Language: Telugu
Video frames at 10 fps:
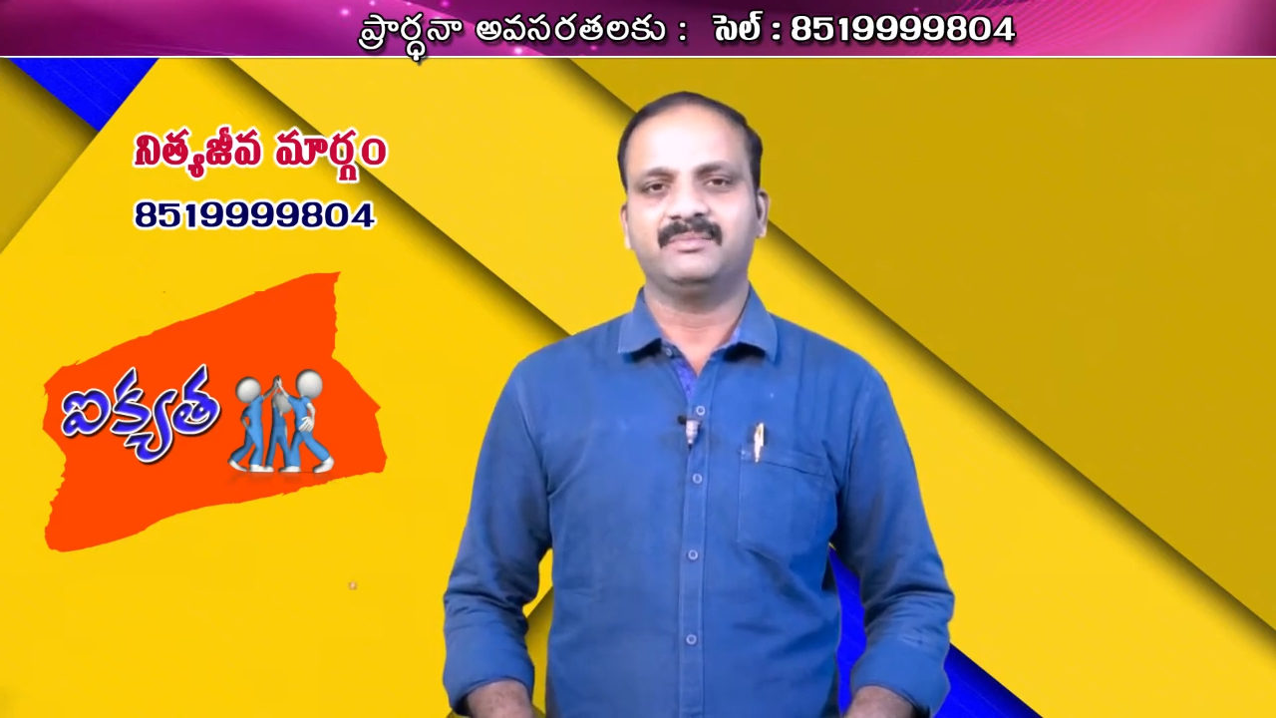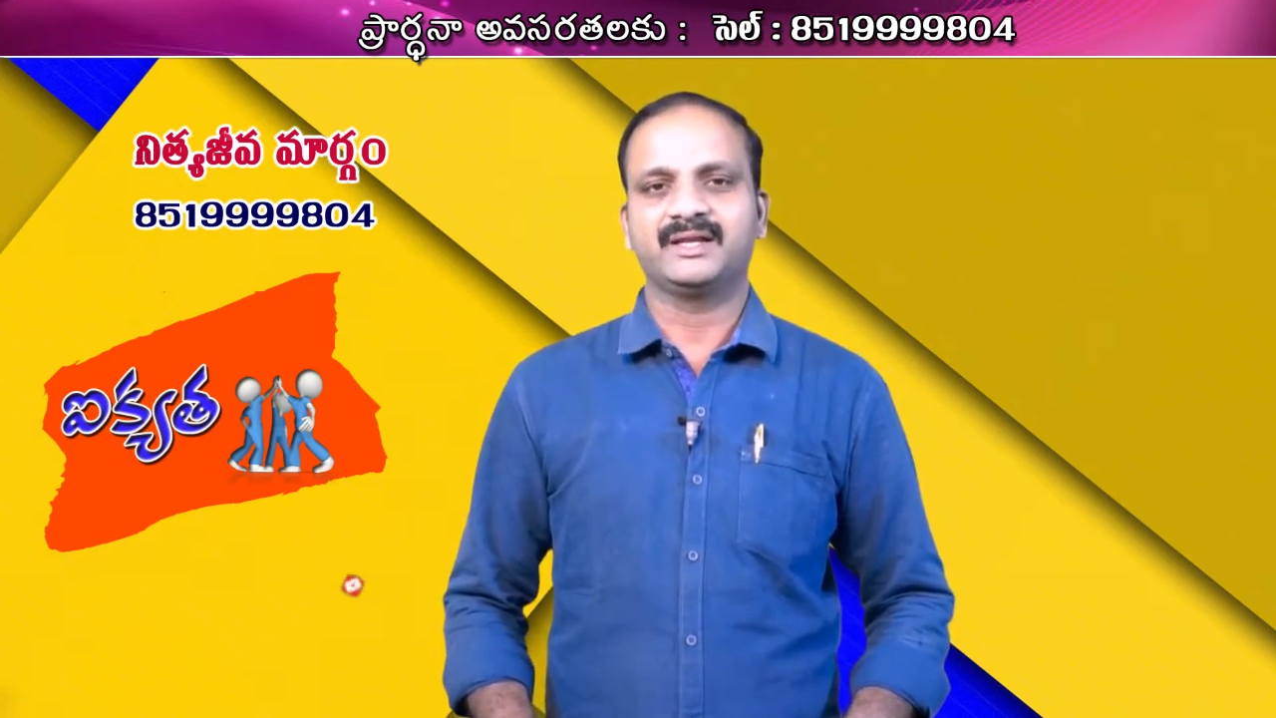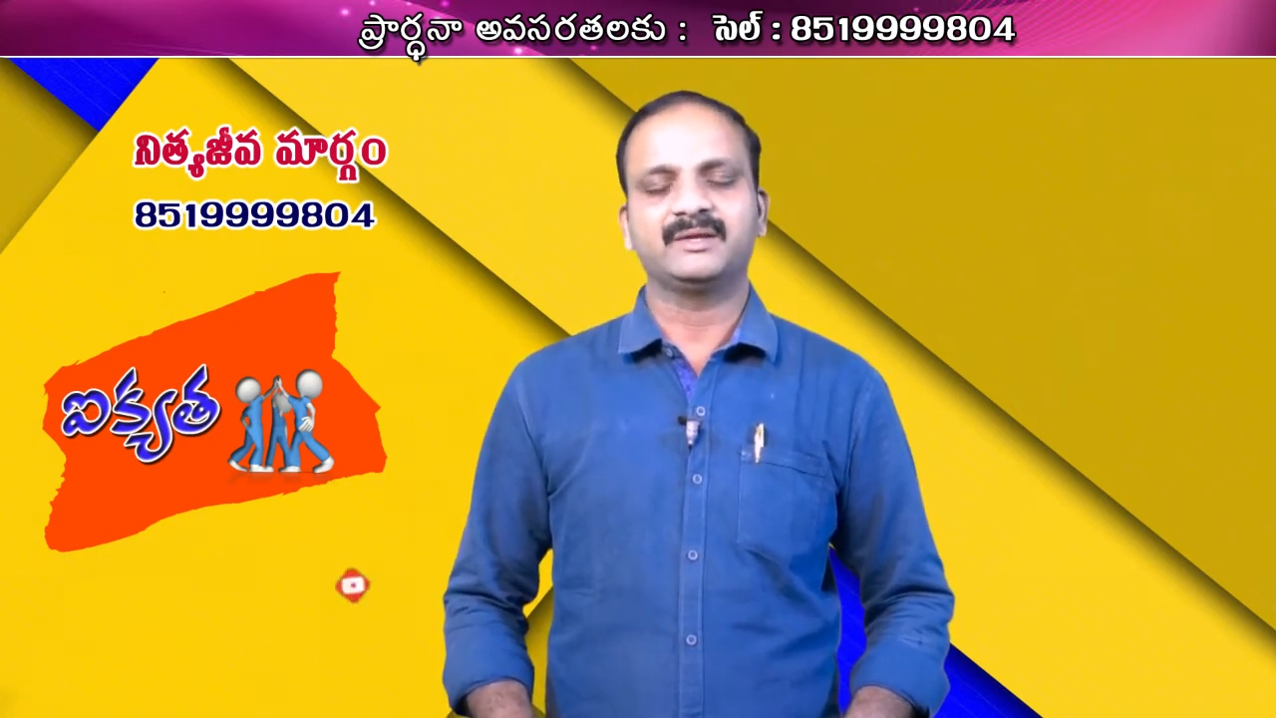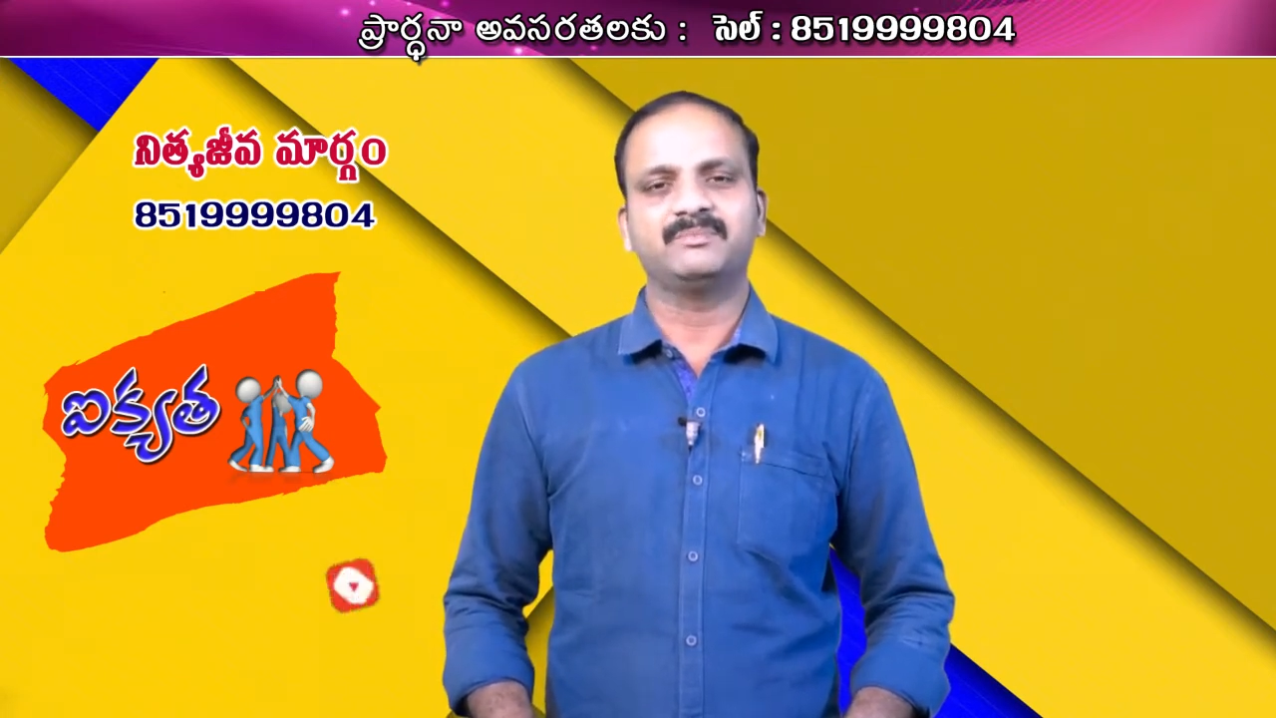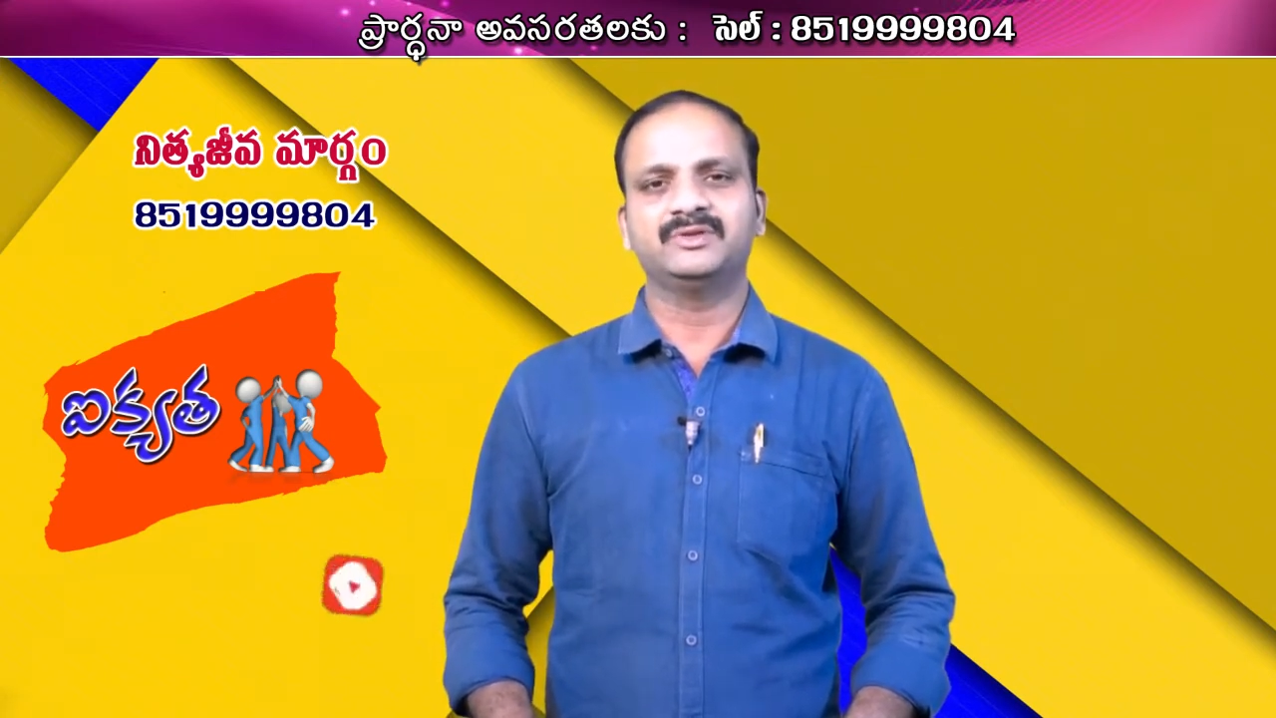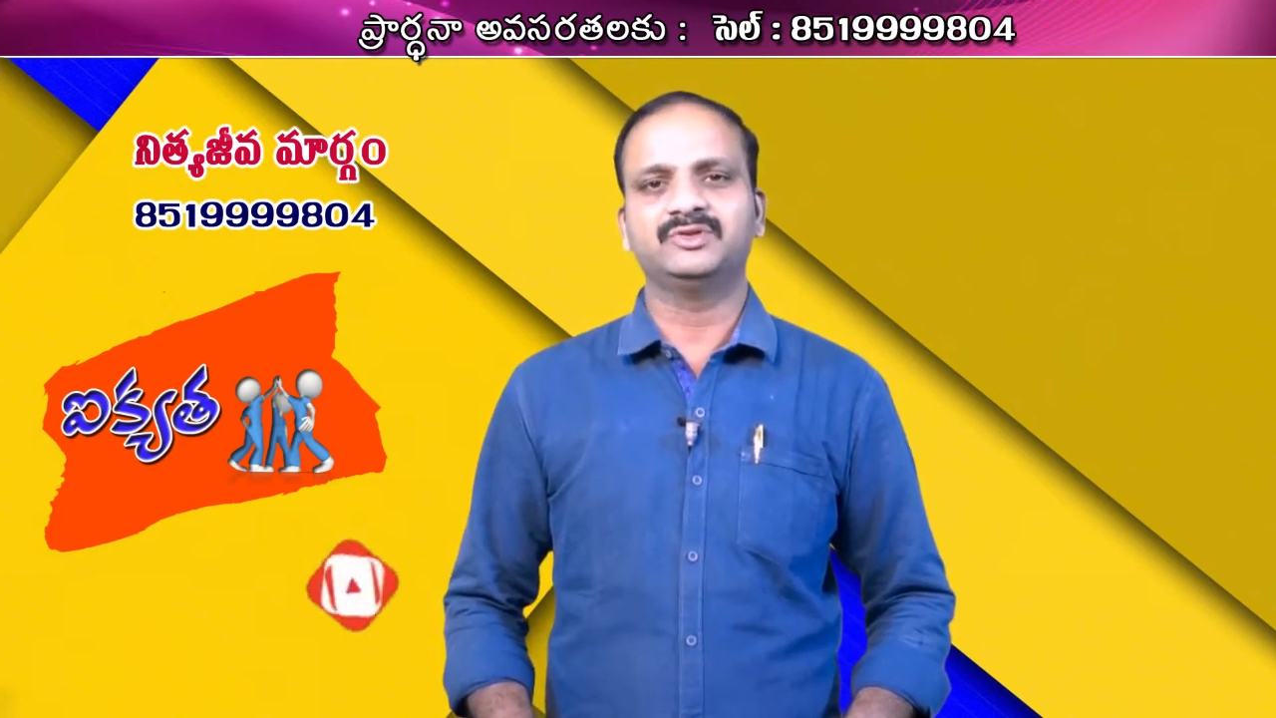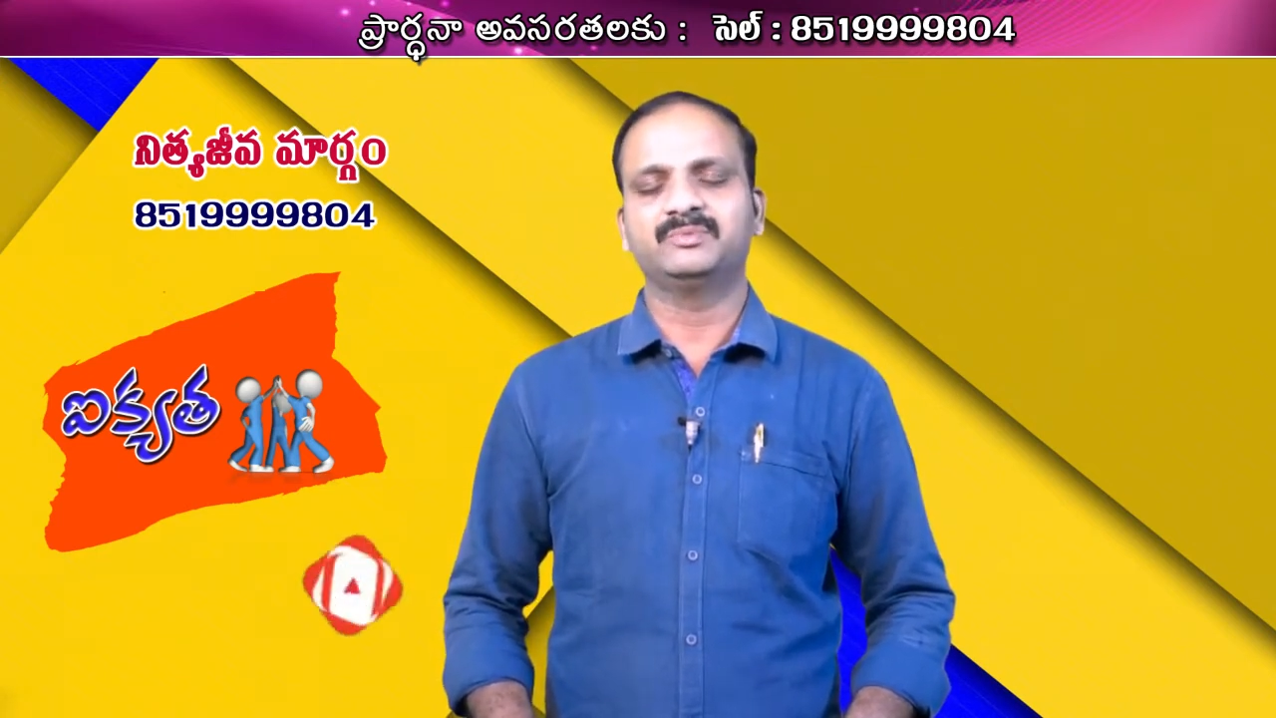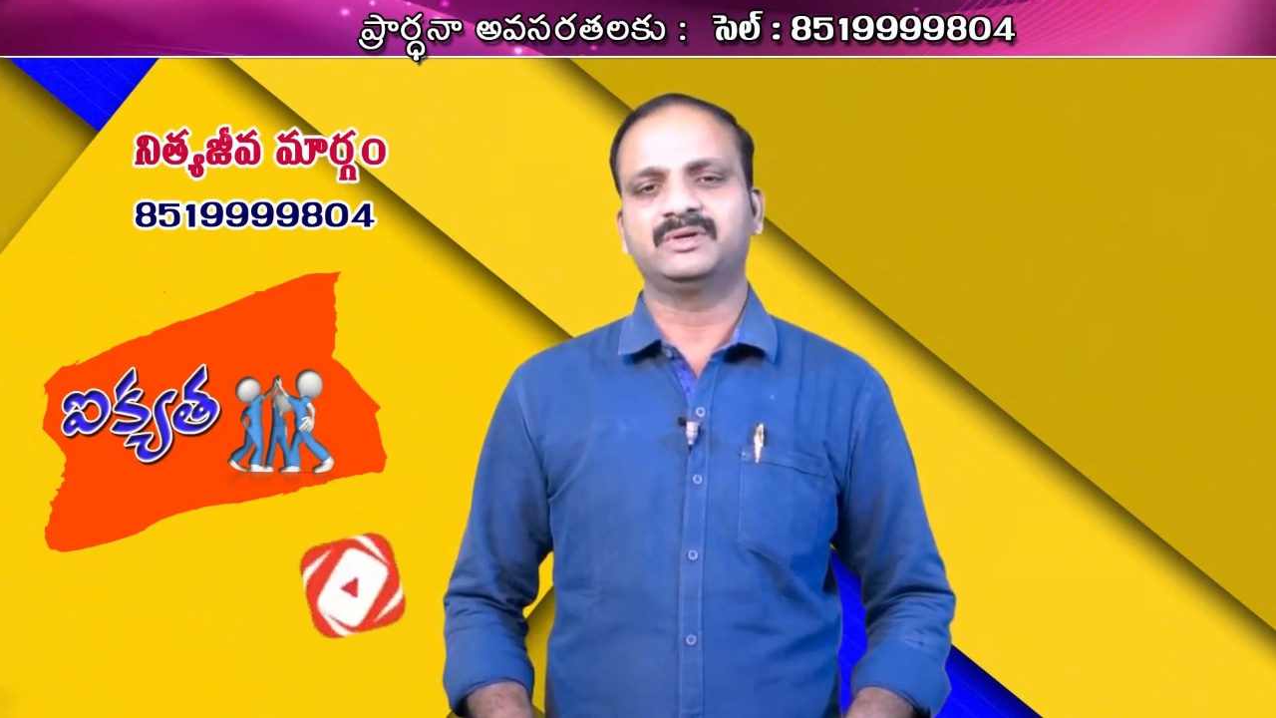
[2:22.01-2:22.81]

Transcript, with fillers: మరి ఇబ్బందులు